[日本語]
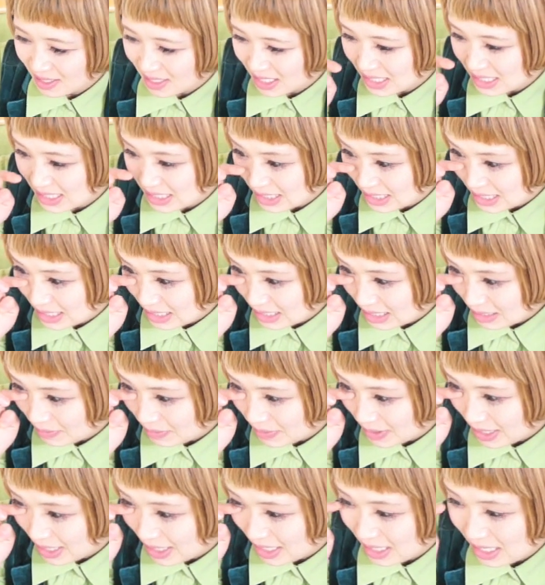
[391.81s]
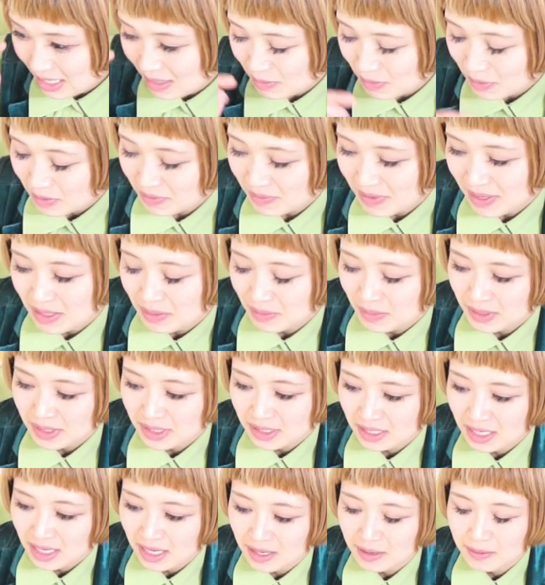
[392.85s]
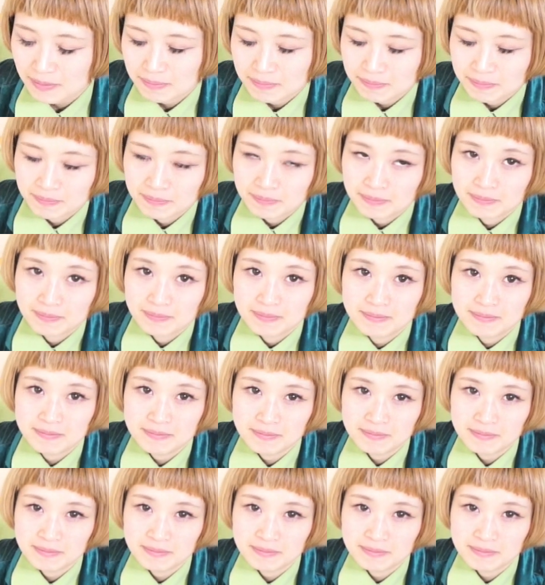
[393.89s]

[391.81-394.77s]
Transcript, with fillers: けは絶対食べられないものもありますかう